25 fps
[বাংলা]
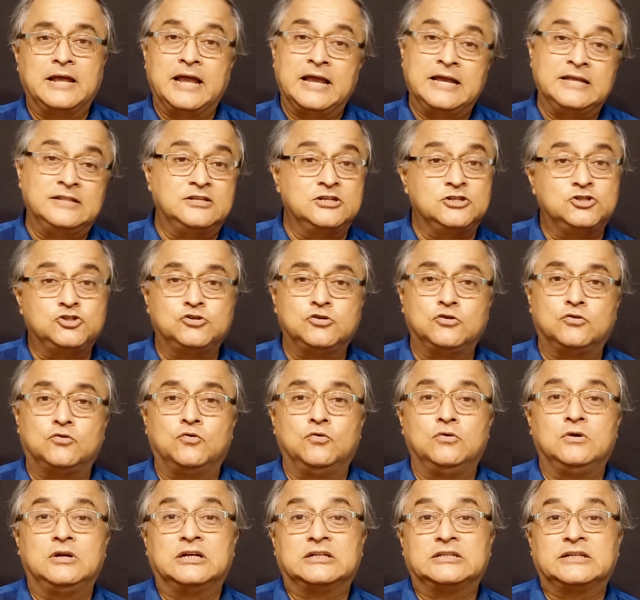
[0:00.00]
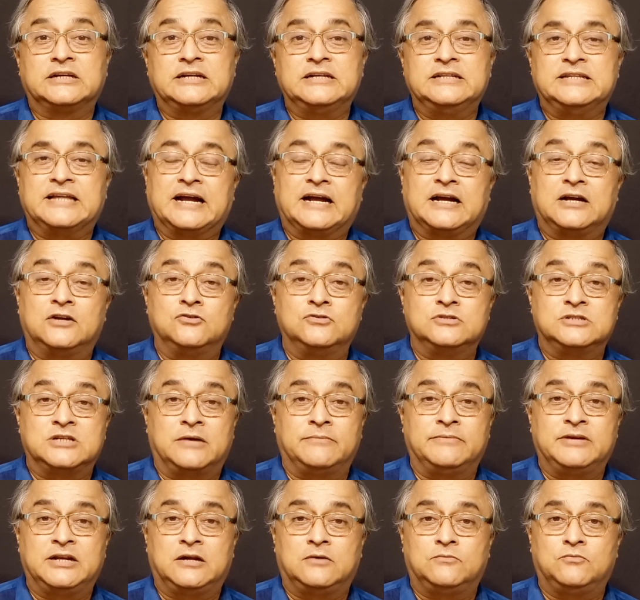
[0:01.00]
এই দৃশ্য কলকাতাকে দেখানো
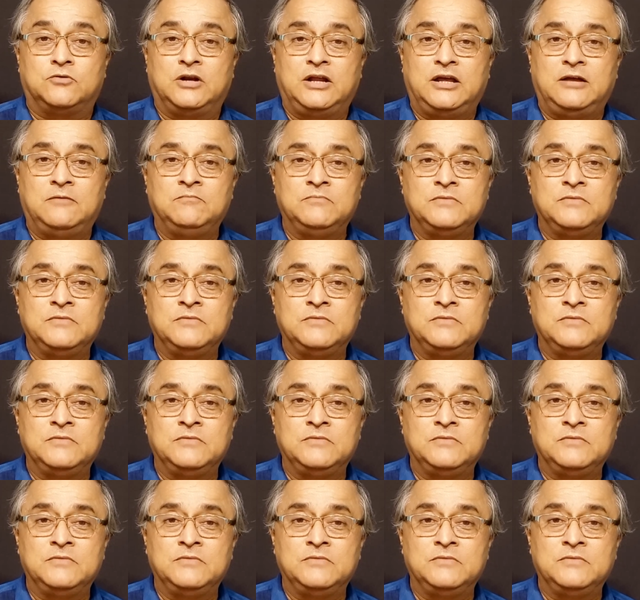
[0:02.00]
যাবে না বলে